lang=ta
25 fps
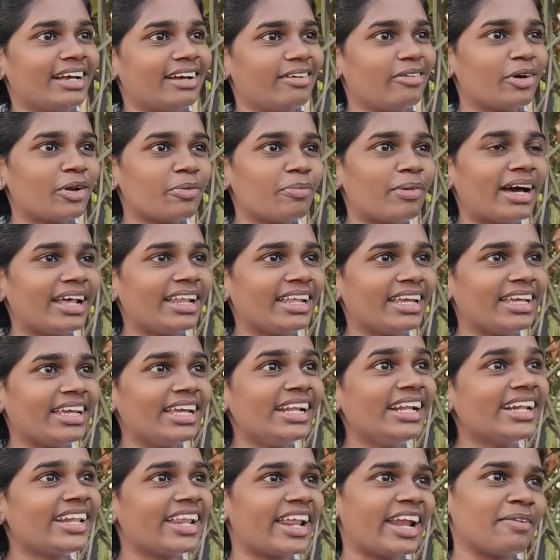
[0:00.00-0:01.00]
ஒரு மாதிரி
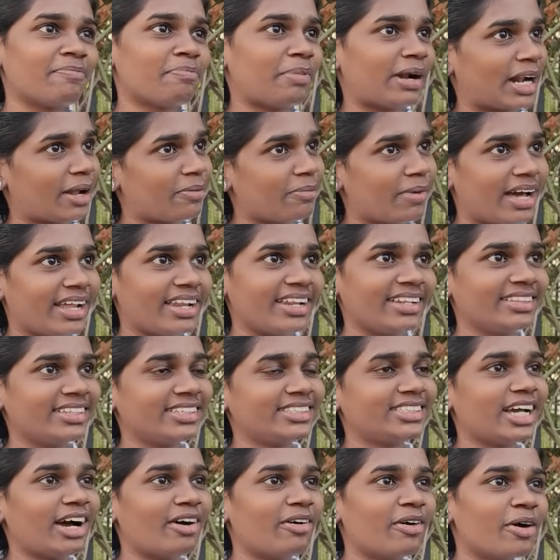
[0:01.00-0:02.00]
இல்ட்ரீட் பண்ண மாதிரி
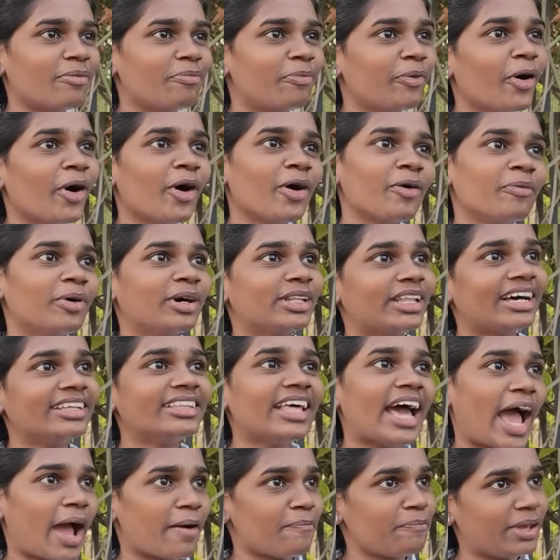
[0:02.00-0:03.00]
இருந்துச்சு அவங்க
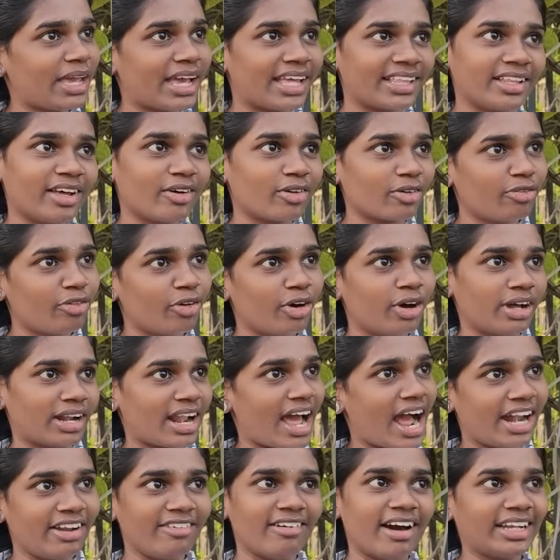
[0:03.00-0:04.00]
போகும்போதாவது ஹாப்பியாக இருந்தால் ஒரு ஃபோ
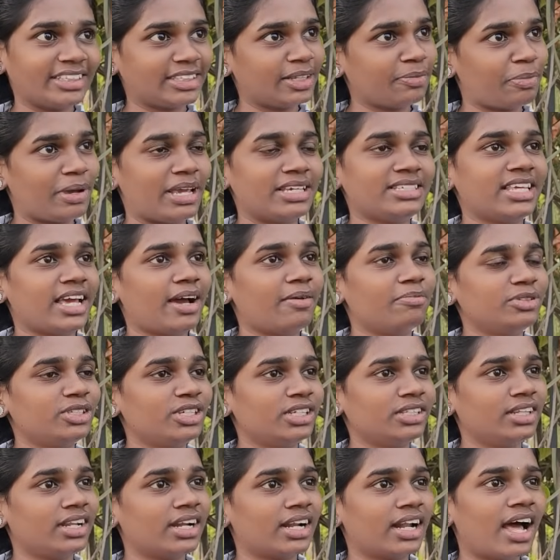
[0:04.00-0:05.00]
நாலு வார்த்தை பேசி
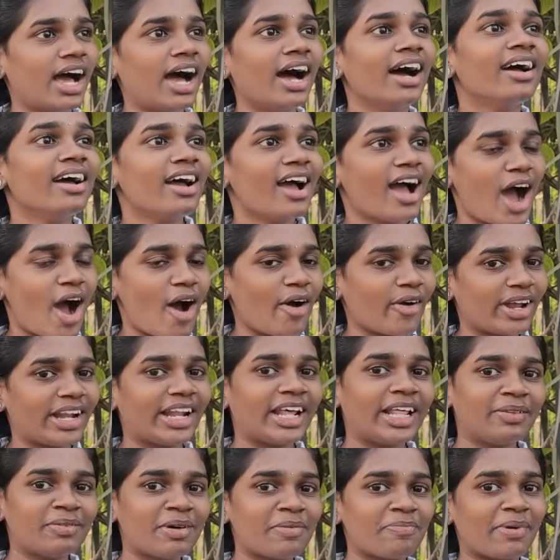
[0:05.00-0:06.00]
அமுச்சுருந்துருக்கலாம்
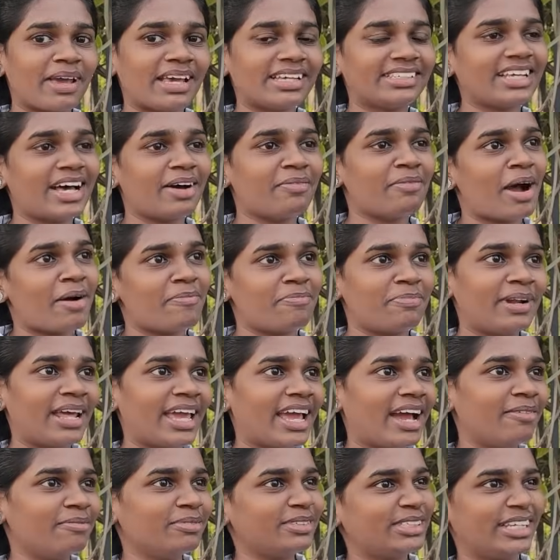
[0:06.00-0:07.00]
அவங்ககிட்ட எதுவுமே பேசாமல்
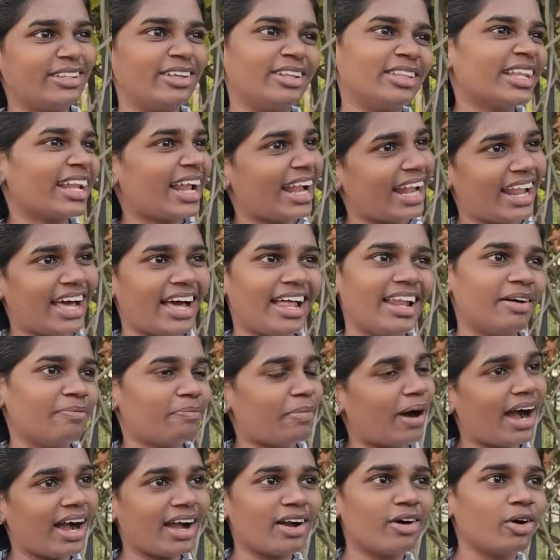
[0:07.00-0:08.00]
அப்படியே அமைச்சது வந்து நல்லா இல்லை
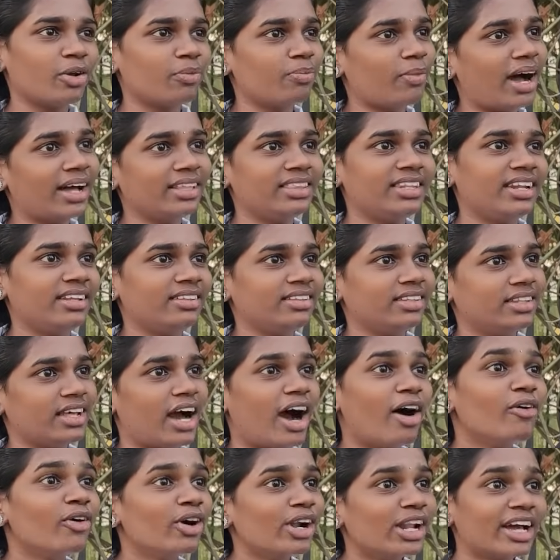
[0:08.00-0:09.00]
பார்க்க ஒரு மாதிரி இருந்தது
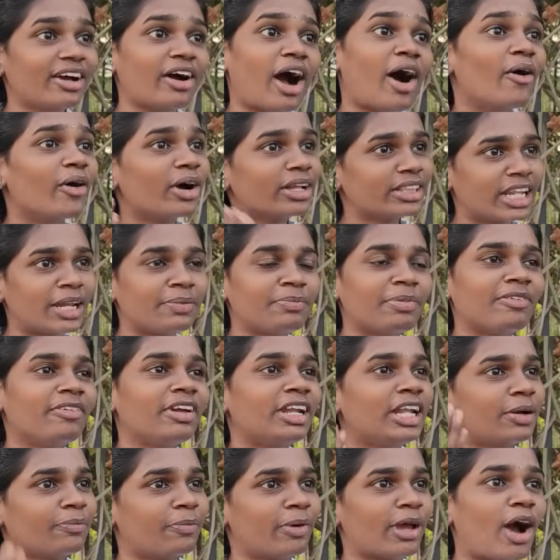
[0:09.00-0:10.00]
அவங்களுக்கு அவங்க திருப்பி
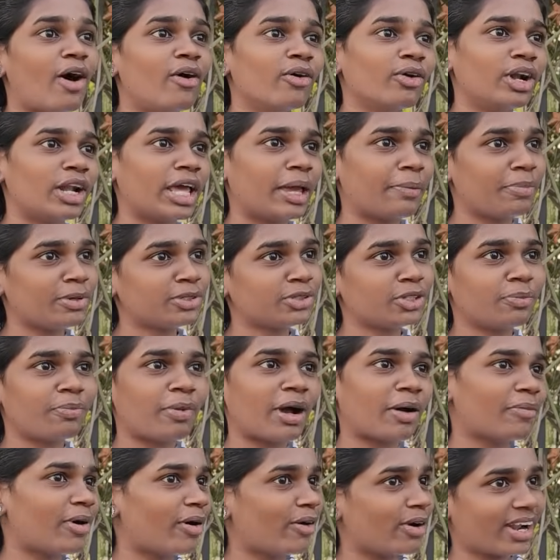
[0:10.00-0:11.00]
வீட்டுக்கு போய் அவங்களோட எபிசோட்
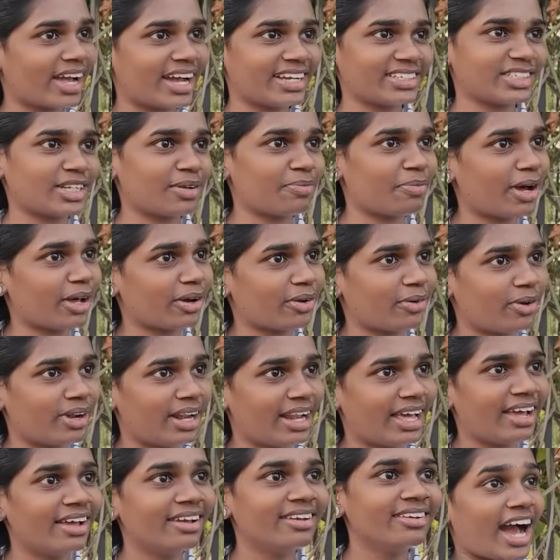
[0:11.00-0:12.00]
பார்க்கும்போது அவங்களுக்கு கஷ்டமாக
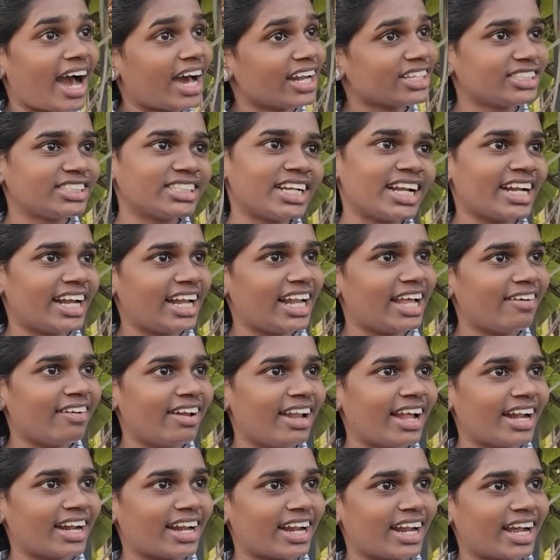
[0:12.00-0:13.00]
இருக்கும்ல அர்ச்சனா நல்லா
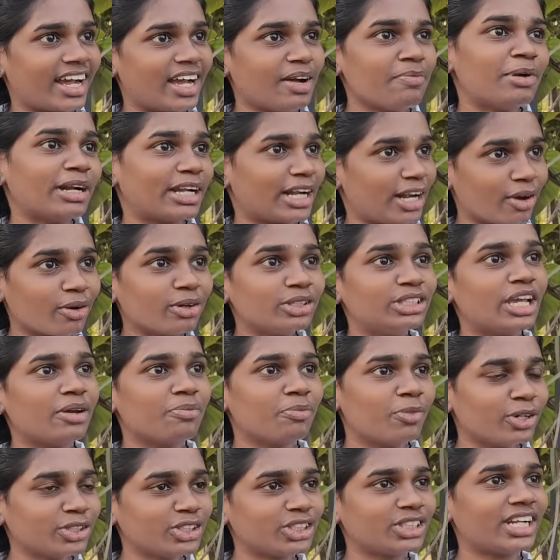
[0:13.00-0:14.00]
விளையாடுறாங்க பட் ஆனால் கொஞ்சம்
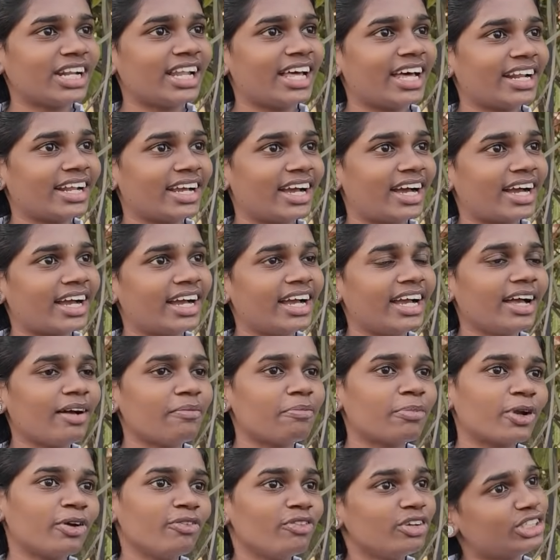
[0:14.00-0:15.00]
எமோஷனலாக இருக்காங்க
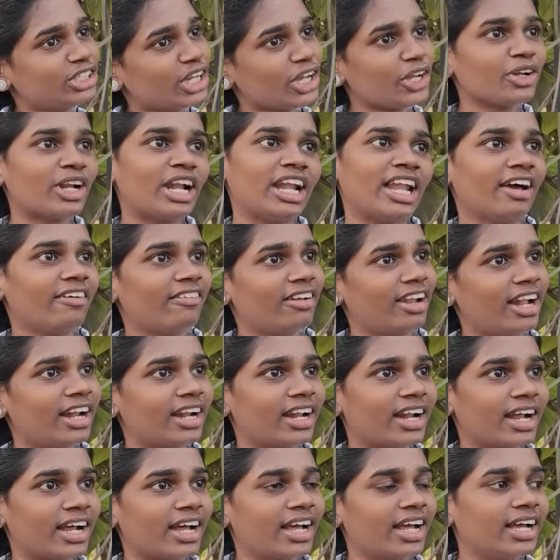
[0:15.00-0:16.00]
அப்புறம் விஜயும் நல்லா
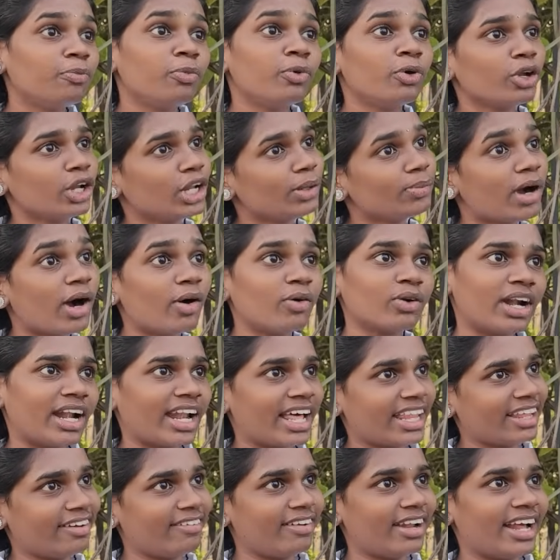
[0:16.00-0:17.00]
விளையாடுறாங்க பூர்ணிமாவும்
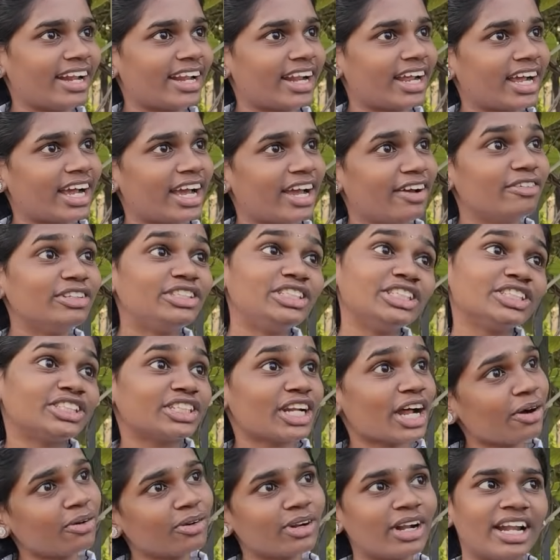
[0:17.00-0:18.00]
நல்லா தான் விளையாடுறாங்க
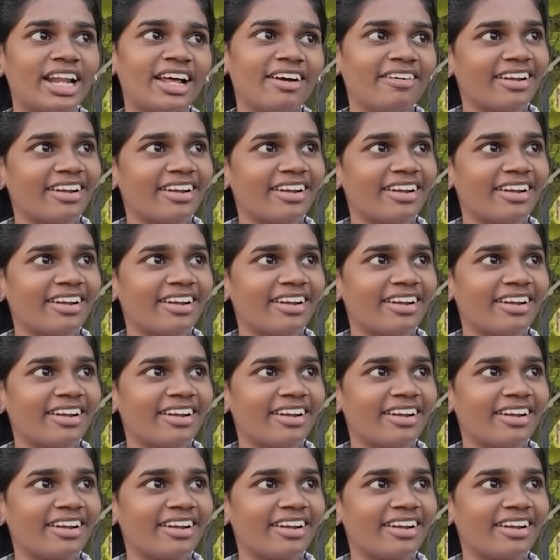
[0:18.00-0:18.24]
விசித்ராவும் நல்லா